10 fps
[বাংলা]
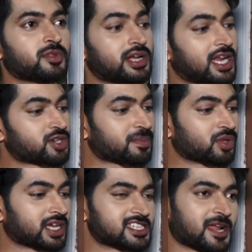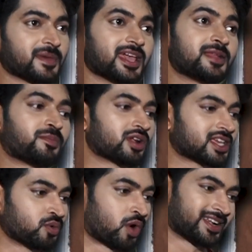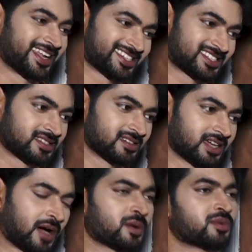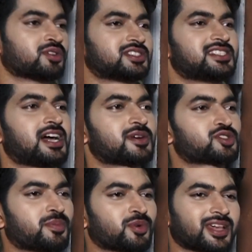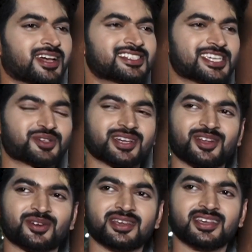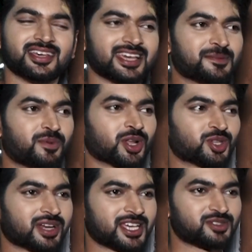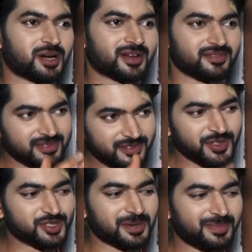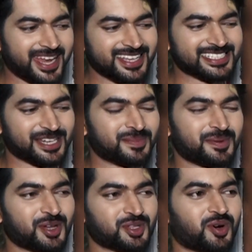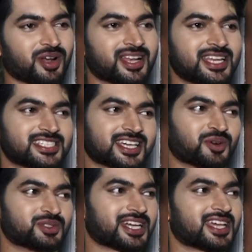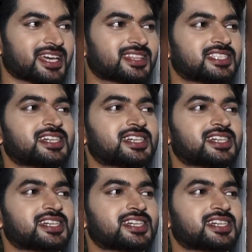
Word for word: আমি তো এটারই স্বপ্ন দেখেছিলাম এরপরে কি হোয়াট নেক্সট আমার মনে হচ্ছে যে আমার স্বপ্ন কি এখানে শেষ হয়ে গেল এরপরে তো আর কিছু আমার ফিউচার প্ল্যানিং সেরমভাবে হয়তো করা নেই নিজেকে কোন জায়গায় দেখতে